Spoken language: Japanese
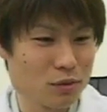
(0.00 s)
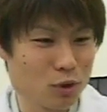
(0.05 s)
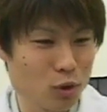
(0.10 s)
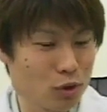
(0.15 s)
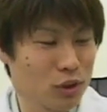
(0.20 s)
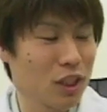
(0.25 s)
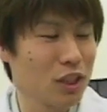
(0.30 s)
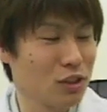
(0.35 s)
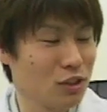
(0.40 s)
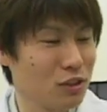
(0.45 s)

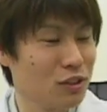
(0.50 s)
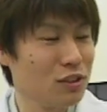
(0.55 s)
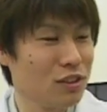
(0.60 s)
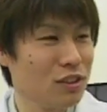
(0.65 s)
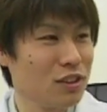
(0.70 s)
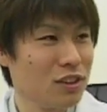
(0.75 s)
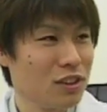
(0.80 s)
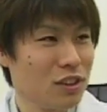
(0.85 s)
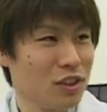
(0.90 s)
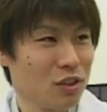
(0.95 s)
直接
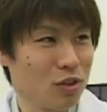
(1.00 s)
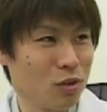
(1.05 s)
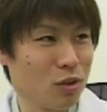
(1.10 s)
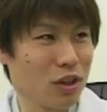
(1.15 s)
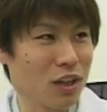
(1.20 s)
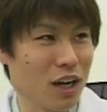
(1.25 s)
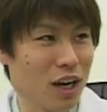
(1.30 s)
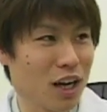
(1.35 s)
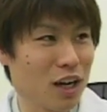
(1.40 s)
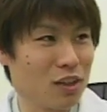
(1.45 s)
こ
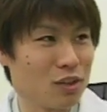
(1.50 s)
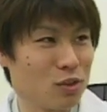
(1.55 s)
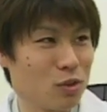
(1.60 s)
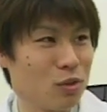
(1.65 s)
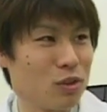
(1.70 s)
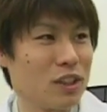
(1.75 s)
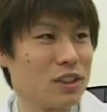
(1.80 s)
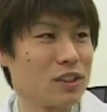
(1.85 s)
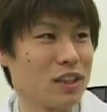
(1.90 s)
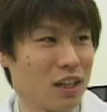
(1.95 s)
れが測ると
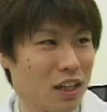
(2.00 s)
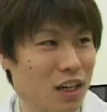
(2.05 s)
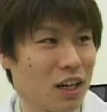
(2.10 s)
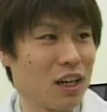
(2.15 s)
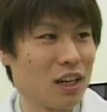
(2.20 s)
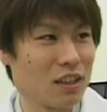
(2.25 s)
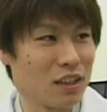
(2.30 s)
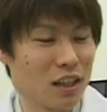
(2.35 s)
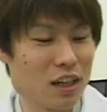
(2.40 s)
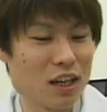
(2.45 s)
こですか
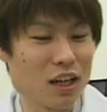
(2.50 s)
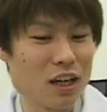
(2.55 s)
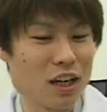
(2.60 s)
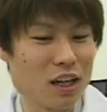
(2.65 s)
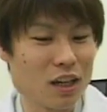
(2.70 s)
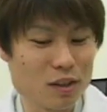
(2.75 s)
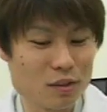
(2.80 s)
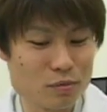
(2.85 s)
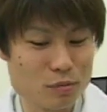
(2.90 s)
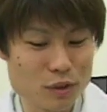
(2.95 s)
らだか
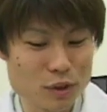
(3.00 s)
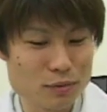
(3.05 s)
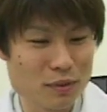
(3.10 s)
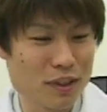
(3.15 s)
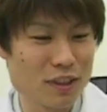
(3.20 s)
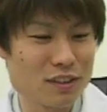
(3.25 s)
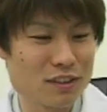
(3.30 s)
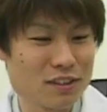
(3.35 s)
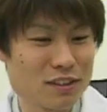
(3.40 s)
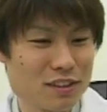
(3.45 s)
ら一
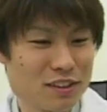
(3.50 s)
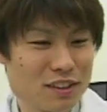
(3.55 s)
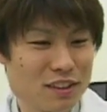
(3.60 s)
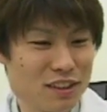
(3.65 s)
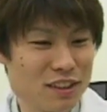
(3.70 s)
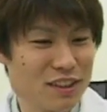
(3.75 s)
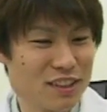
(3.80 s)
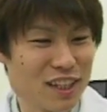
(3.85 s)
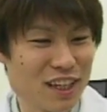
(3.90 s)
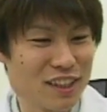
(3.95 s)
番
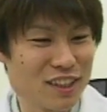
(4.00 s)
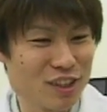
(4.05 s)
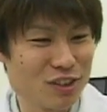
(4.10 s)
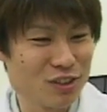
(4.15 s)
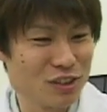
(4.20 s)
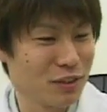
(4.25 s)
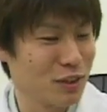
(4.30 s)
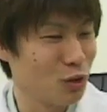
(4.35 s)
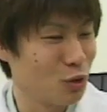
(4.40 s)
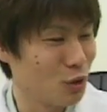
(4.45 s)
人間でい
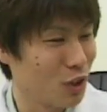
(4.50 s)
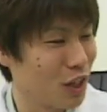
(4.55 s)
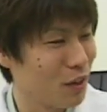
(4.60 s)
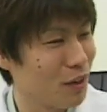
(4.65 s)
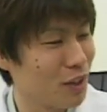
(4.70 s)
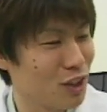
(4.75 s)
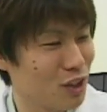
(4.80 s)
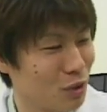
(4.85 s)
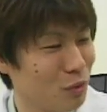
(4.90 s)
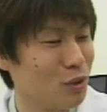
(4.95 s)
う一番外
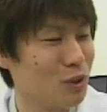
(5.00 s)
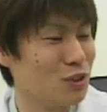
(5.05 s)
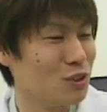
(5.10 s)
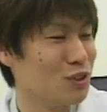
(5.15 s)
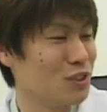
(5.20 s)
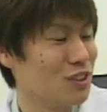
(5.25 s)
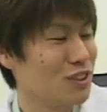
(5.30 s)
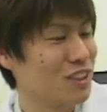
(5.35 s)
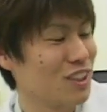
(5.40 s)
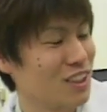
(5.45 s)
側とも
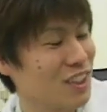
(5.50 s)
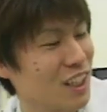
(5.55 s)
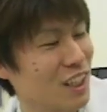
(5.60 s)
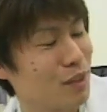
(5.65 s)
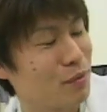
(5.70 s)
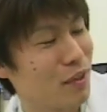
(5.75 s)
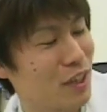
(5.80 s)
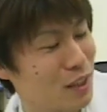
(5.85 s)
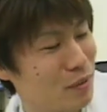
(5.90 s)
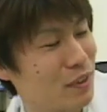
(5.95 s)
いう言い
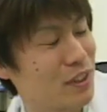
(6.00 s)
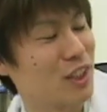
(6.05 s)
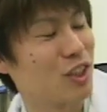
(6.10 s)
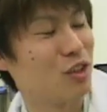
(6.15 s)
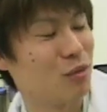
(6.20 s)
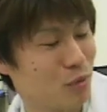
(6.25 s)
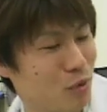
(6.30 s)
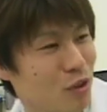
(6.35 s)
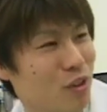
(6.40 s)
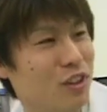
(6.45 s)
方もありますけ
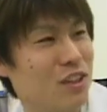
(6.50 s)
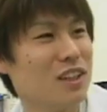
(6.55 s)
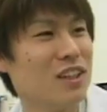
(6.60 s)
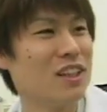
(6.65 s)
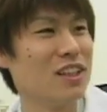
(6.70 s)
ども、はい、